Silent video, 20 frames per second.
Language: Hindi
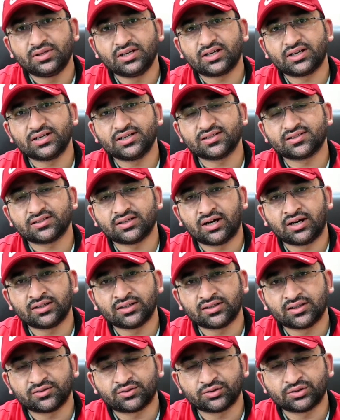देख रहे हैं
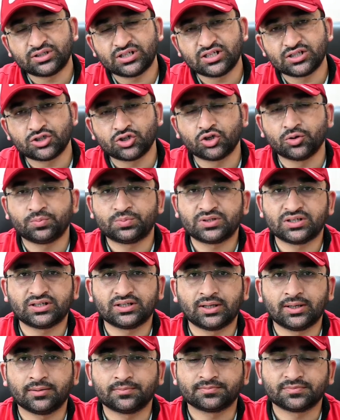सदत एसोसिएट यूट्यूब
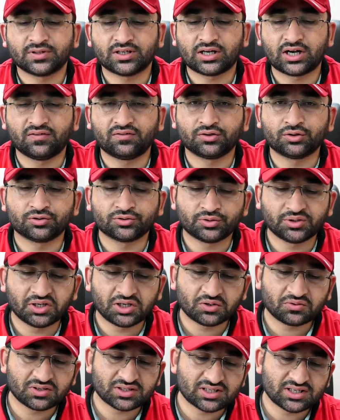चैनल काफ़ी दोस्तों ने
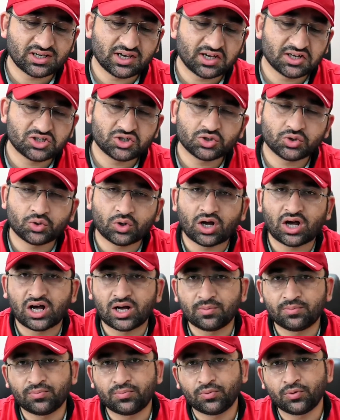रिक्वेस्ट की कि जो
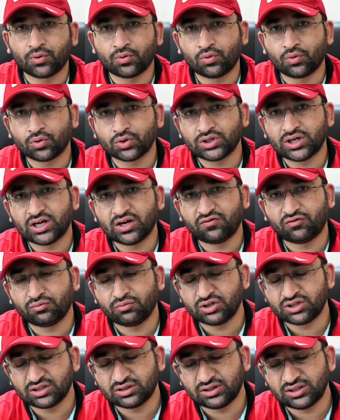आप लोगों को जो है
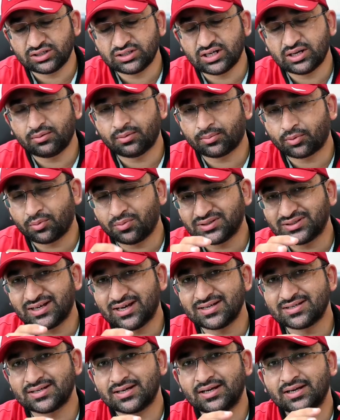इन्फॉर्मेशन दी जाए उसको
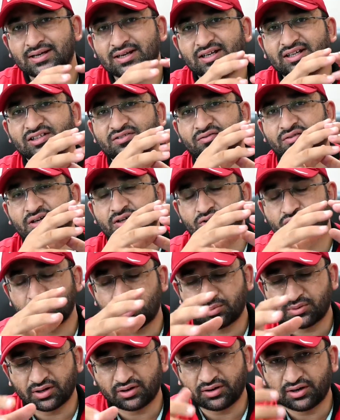बताया जाए कि इस वक्त जो
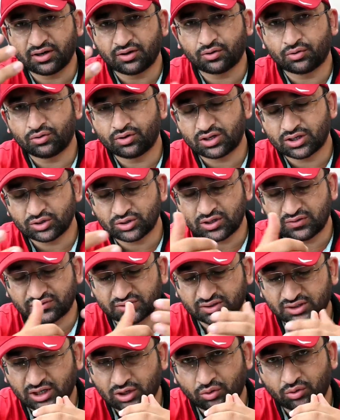आपका रिंग रोड का जो
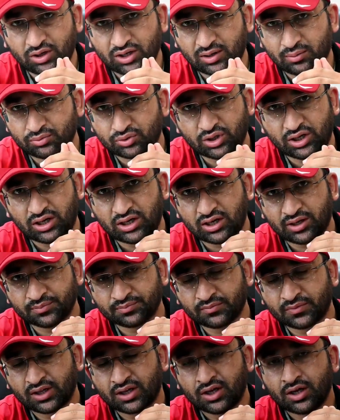अफ्ताह हुआ है अलहमदिल्ला
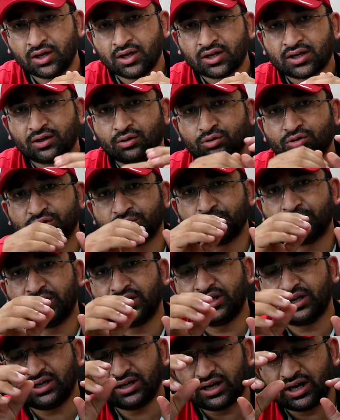कि
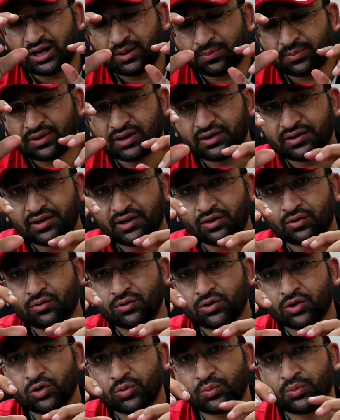उसमें आपका रिंग
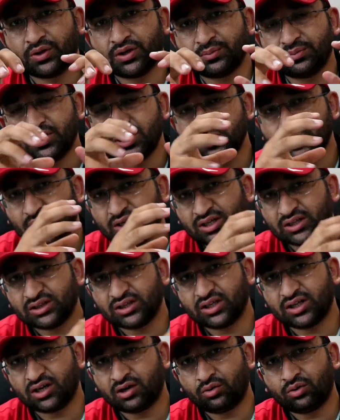रोड के ऊपर बीच में
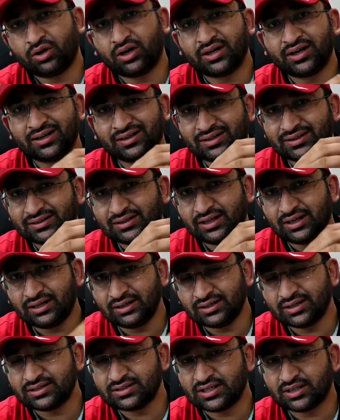कितने गांव आ रहे हैं कितने
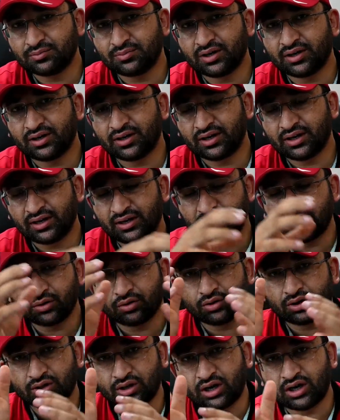इंटरचेंज बन रहे हैं रिंग
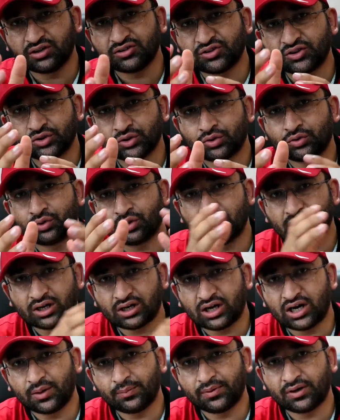रोड कहाँ से शुरू हो रहा है
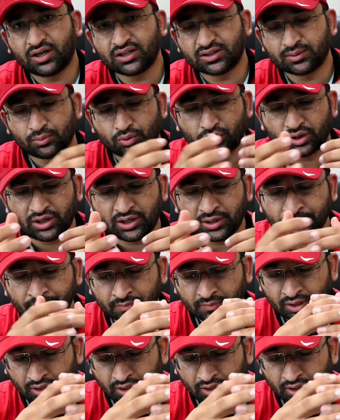कहाँ पर ख़त्म हो रहा है